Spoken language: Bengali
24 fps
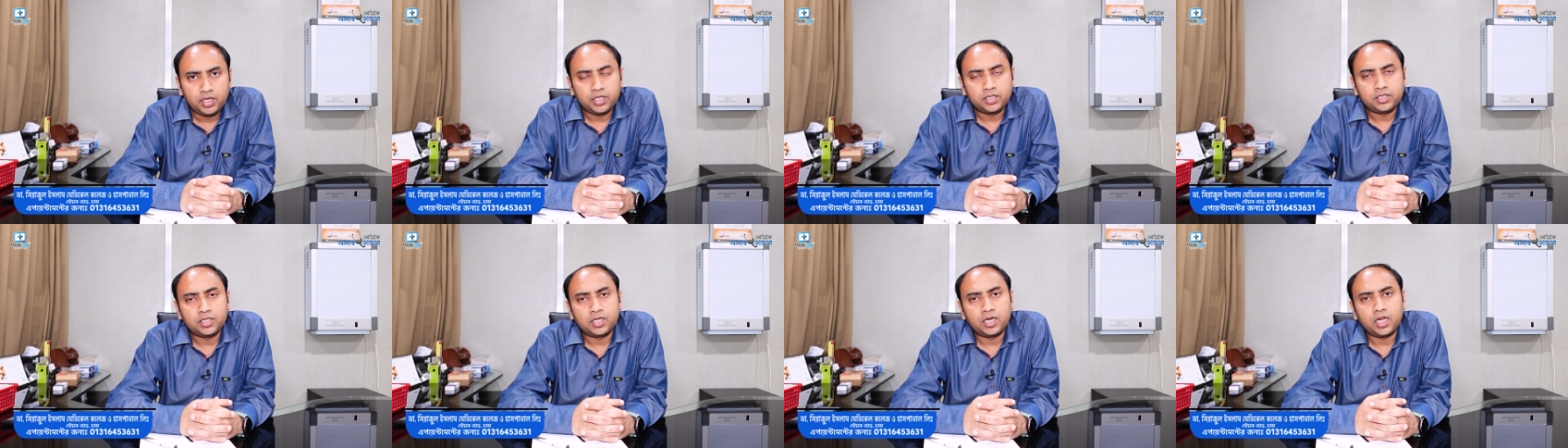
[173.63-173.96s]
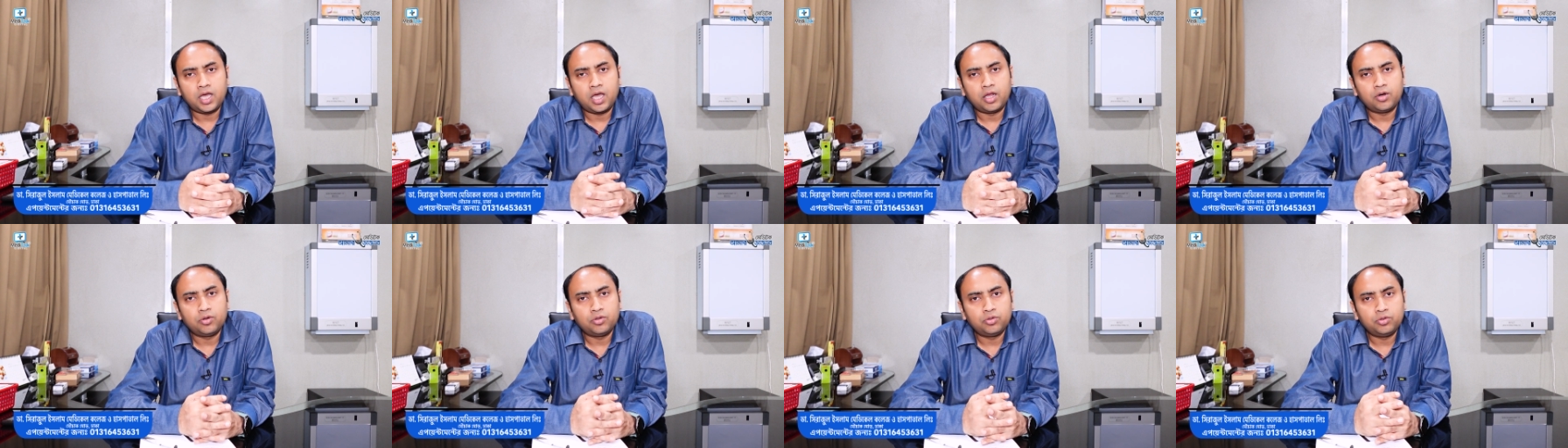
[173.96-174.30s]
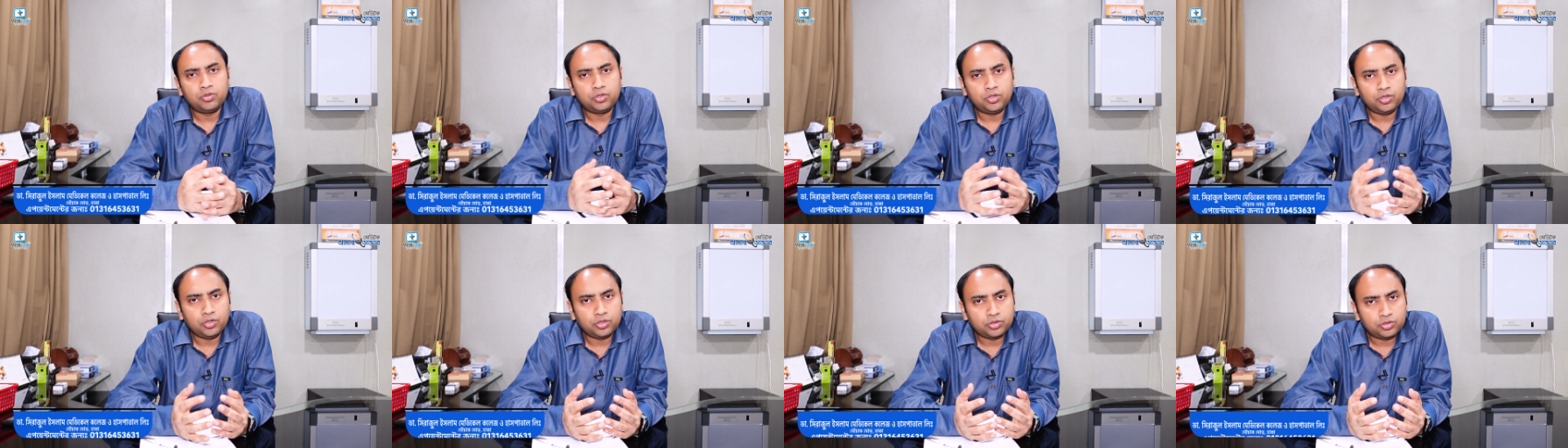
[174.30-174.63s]
এছাড়া আরও
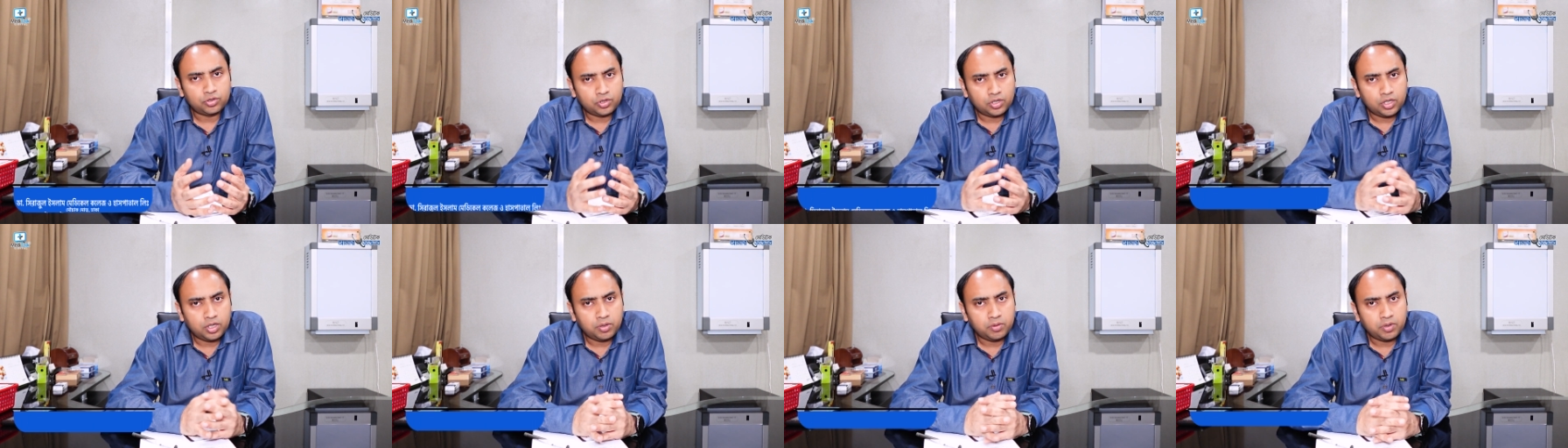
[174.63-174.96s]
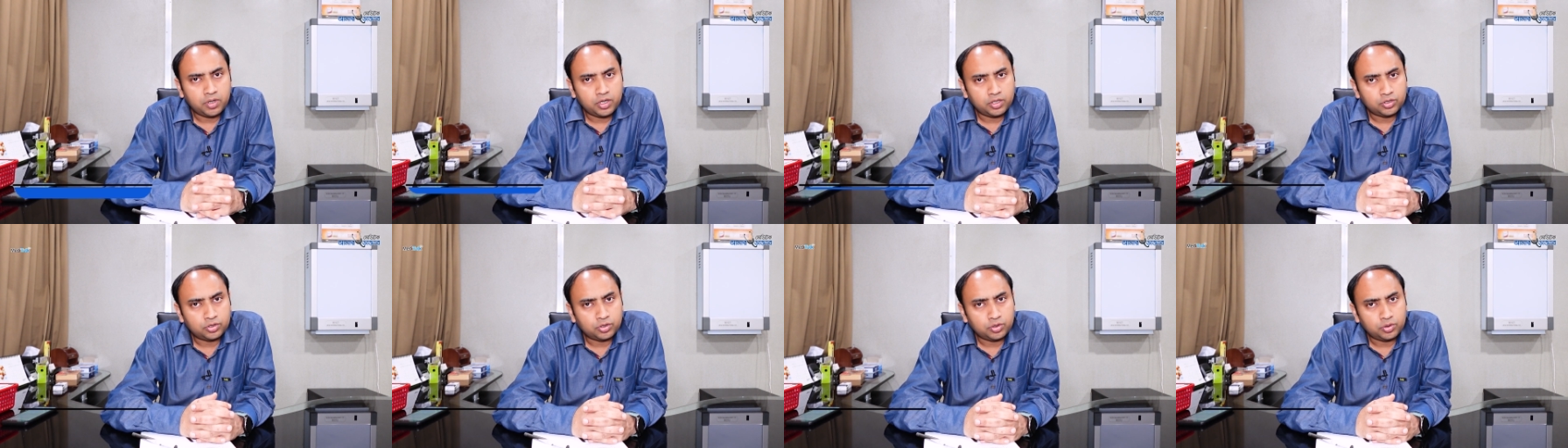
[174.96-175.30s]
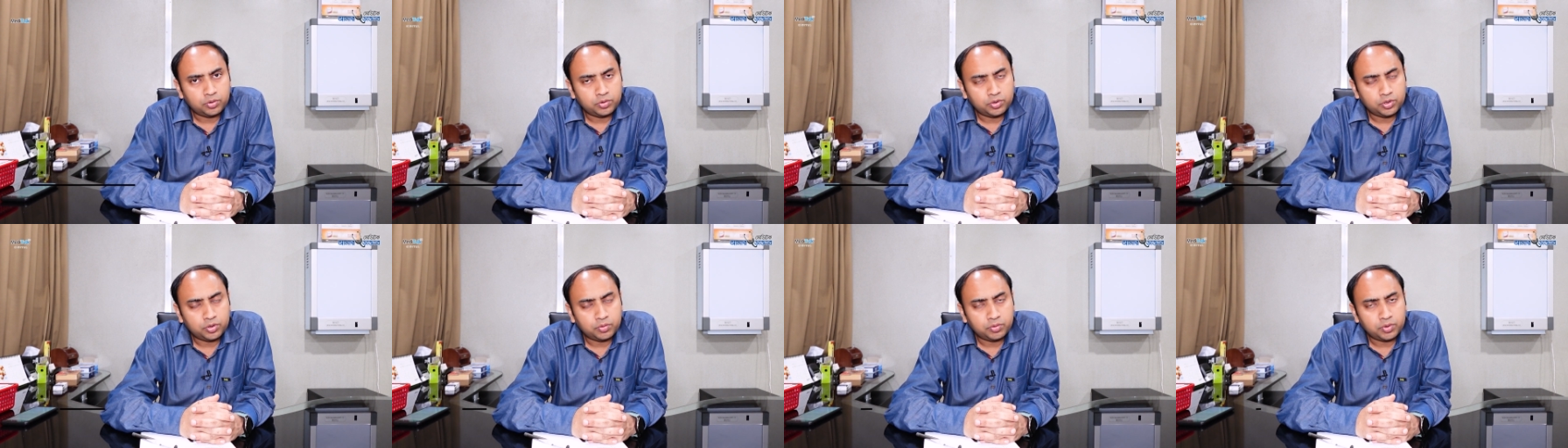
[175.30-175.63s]
দুটি অসুখে লিভারে
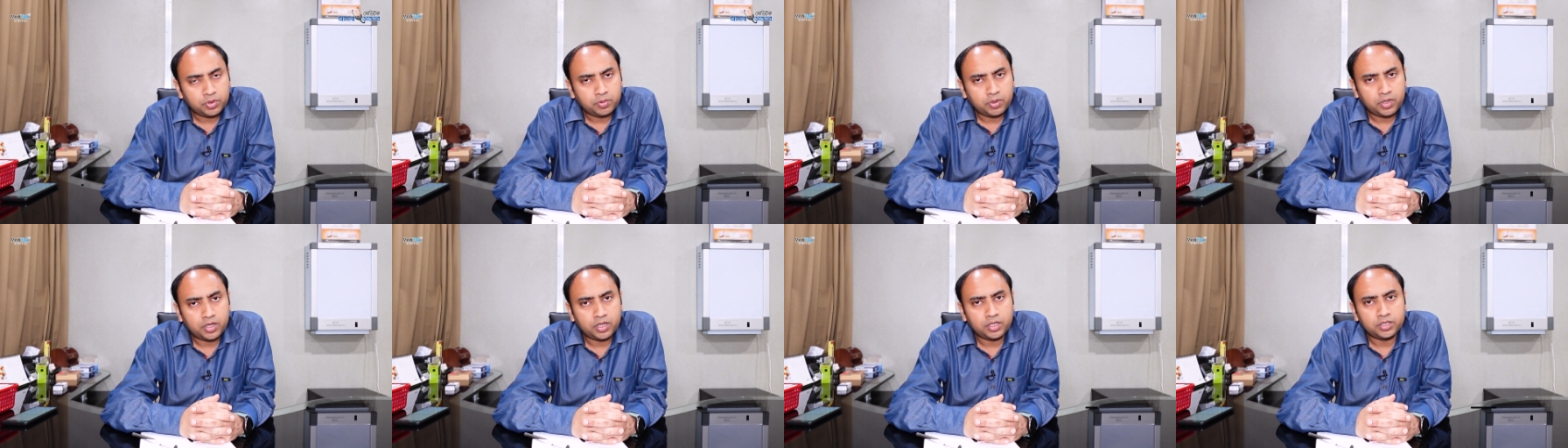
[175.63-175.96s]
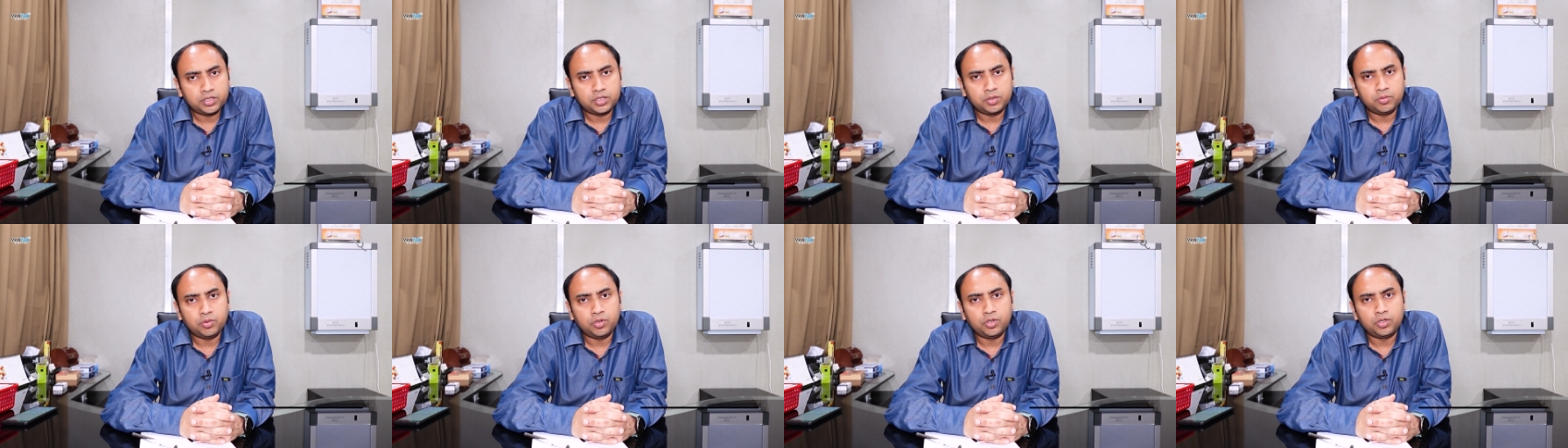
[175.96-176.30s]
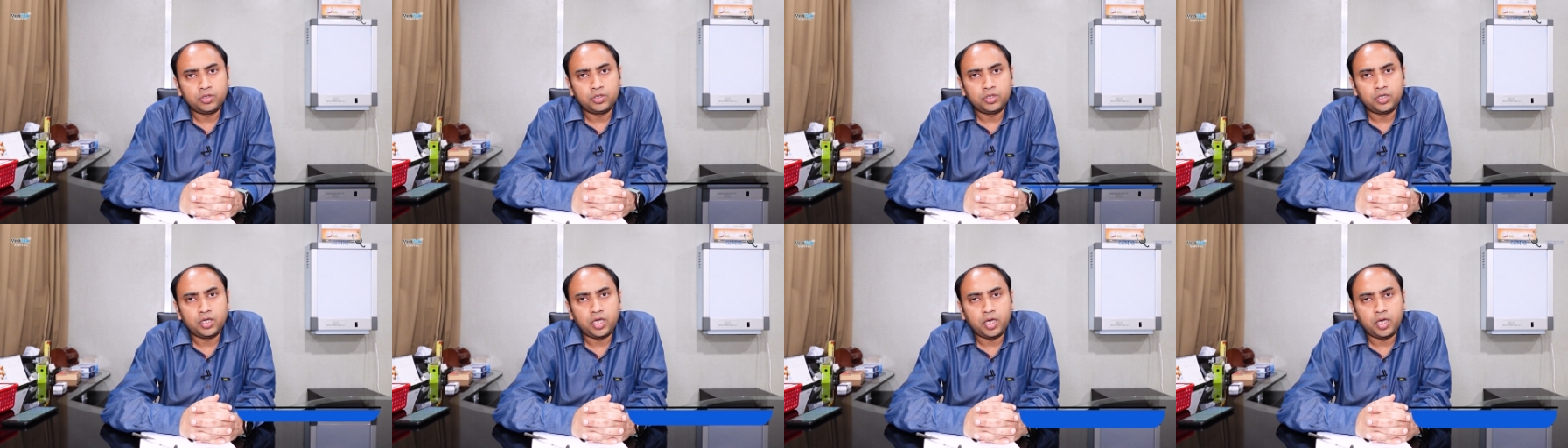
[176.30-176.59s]
চর্বি জমতে পারে যেমন